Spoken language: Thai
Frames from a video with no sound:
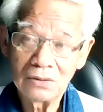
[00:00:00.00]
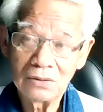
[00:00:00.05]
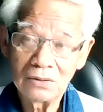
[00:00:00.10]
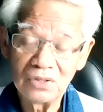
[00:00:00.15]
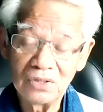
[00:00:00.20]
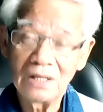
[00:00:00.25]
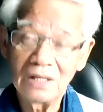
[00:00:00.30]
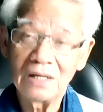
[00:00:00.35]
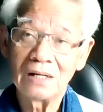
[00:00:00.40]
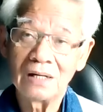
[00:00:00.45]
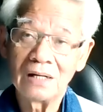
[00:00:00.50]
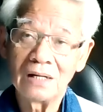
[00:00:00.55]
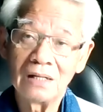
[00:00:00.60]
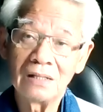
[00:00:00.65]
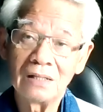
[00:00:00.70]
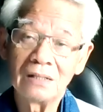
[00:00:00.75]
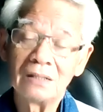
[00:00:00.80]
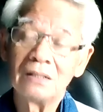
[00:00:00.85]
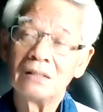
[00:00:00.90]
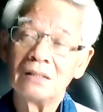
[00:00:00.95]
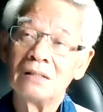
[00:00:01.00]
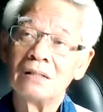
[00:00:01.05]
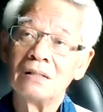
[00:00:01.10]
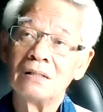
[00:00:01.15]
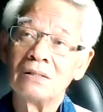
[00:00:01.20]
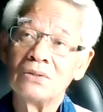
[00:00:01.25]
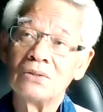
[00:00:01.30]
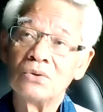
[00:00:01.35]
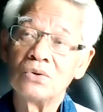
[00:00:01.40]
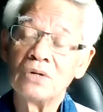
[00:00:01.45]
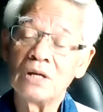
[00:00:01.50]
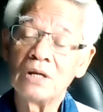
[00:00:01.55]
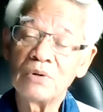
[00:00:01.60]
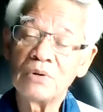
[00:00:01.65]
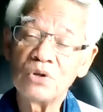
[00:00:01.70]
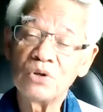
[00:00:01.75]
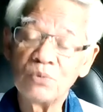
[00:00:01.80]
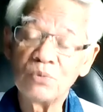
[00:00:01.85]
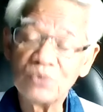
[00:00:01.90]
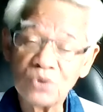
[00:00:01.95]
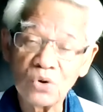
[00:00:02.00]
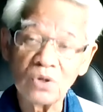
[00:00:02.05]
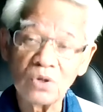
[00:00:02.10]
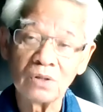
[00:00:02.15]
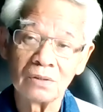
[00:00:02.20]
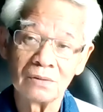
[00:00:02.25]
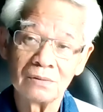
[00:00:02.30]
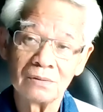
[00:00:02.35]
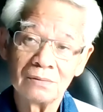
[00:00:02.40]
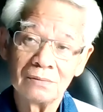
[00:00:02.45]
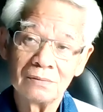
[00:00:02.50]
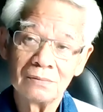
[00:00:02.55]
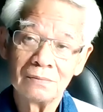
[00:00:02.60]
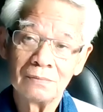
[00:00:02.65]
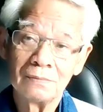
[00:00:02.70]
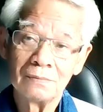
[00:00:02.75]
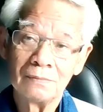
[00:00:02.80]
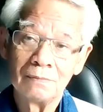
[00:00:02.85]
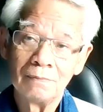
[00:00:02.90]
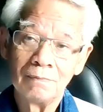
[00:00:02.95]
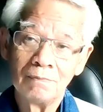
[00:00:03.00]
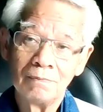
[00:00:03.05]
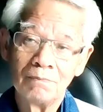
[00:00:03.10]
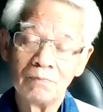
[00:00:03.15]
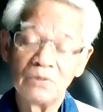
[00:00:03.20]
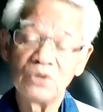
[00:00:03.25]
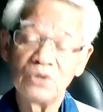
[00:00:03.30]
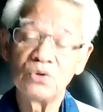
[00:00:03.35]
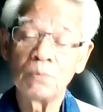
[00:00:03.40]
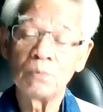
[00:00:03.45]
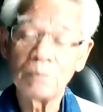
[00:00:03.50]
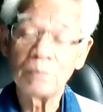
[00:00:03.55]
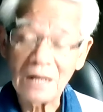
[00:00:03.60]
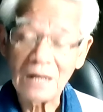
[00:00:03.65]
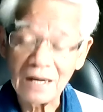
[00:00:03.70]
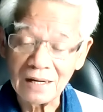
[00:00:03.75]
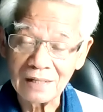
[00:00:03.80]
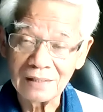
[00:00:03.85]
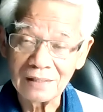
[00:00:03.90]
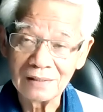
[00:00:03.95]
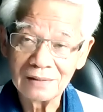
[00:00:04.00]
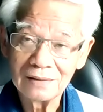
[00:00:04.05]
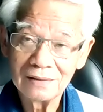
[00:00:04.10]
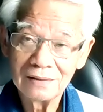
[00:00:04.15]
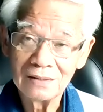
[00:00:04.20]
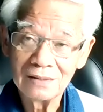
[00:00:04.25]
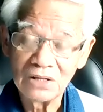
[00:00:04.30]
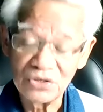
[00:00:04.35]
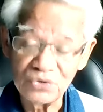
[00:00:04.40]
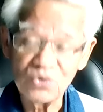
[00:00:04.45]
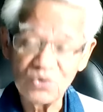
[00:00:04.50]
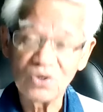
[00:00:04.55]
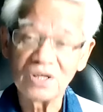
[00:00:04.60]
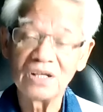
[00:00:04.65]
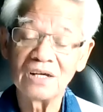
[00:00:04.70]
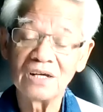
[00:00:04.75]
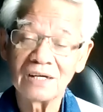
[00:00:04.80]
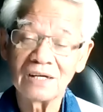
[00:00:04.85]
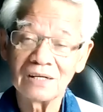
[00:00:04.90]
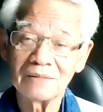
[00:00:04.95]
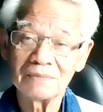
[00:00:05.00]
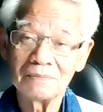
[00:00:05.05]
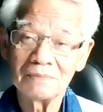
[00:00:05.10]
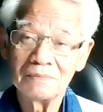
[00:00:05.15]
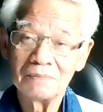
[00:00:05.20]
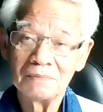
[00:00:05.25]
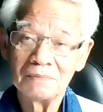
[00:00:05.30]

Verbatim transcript: คนเนี้ยอยู่ในมะยมต้นมะยมปลายในช่วงนี้ครับ